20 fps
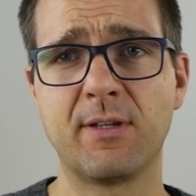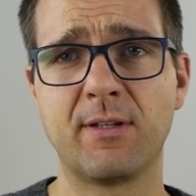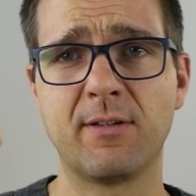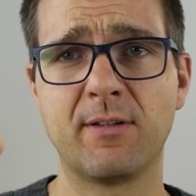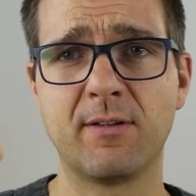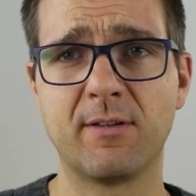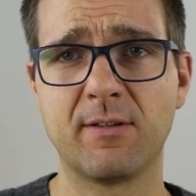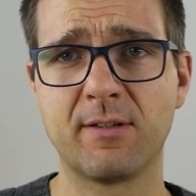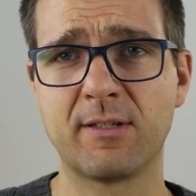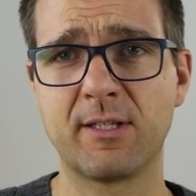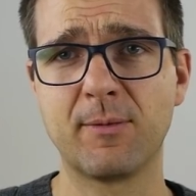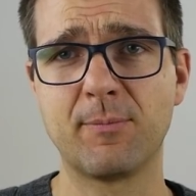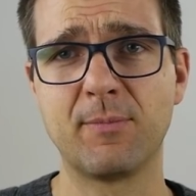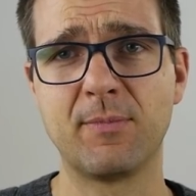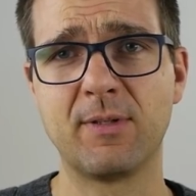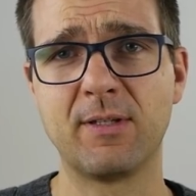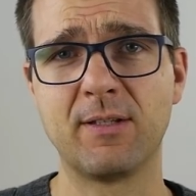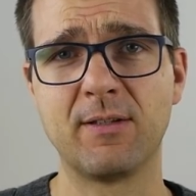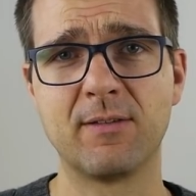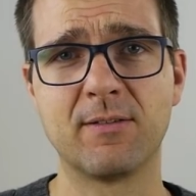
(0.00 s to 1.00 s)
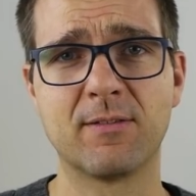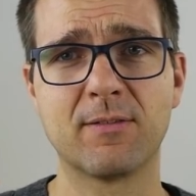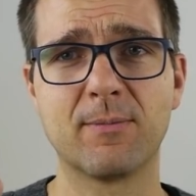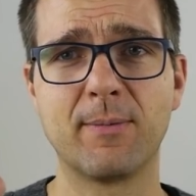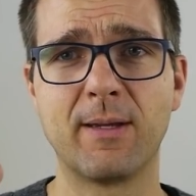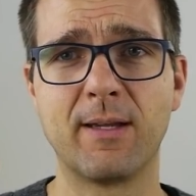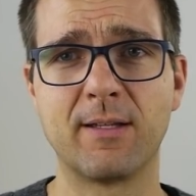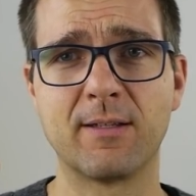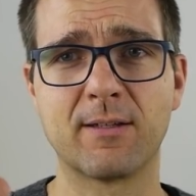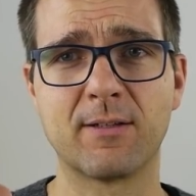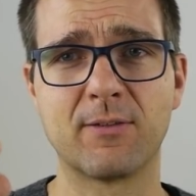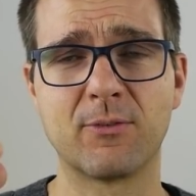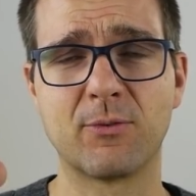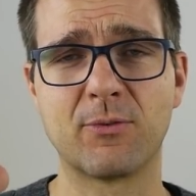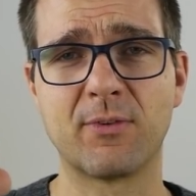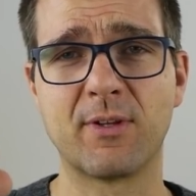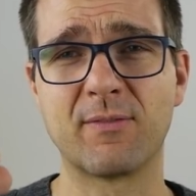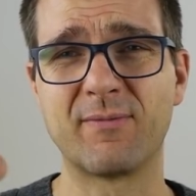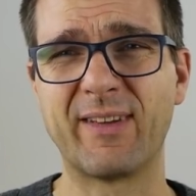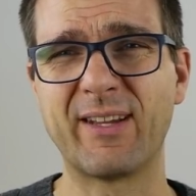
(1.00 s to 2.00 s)
dann kippen die zwei anderen
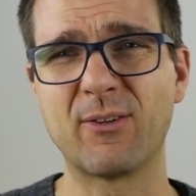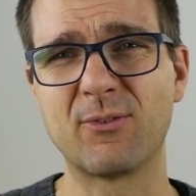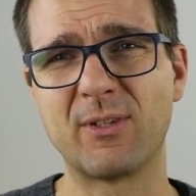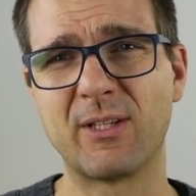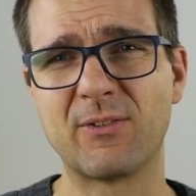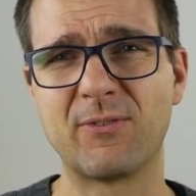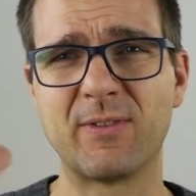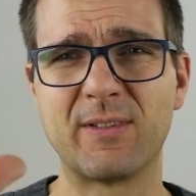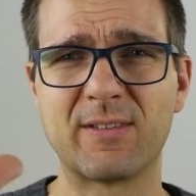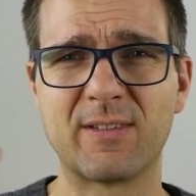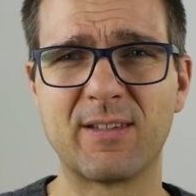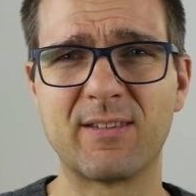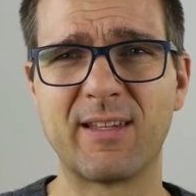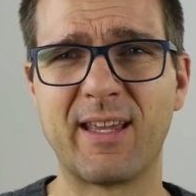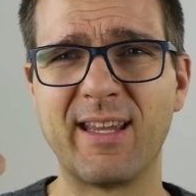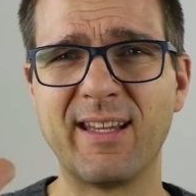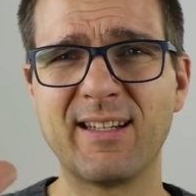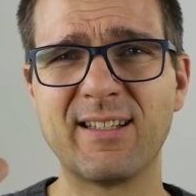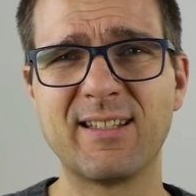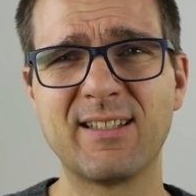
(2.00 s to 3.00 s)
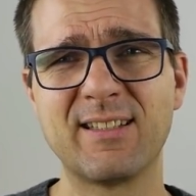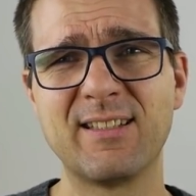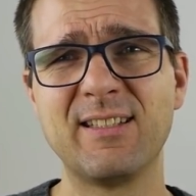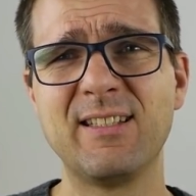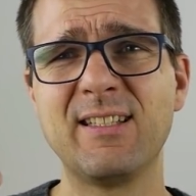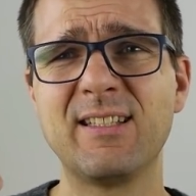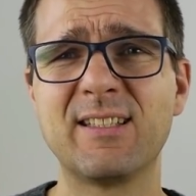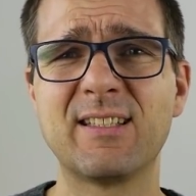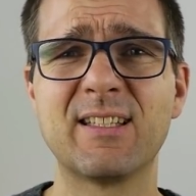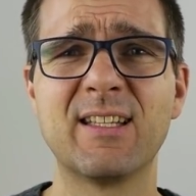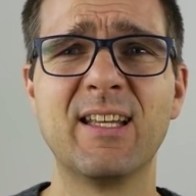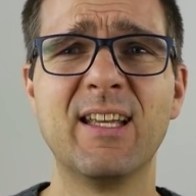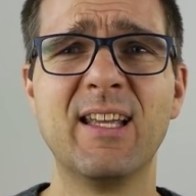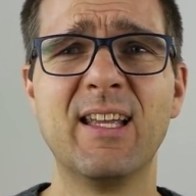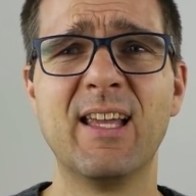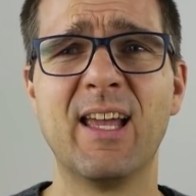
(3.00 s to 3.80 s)
sozusagen weg und deswegen ist das eigentlich nicht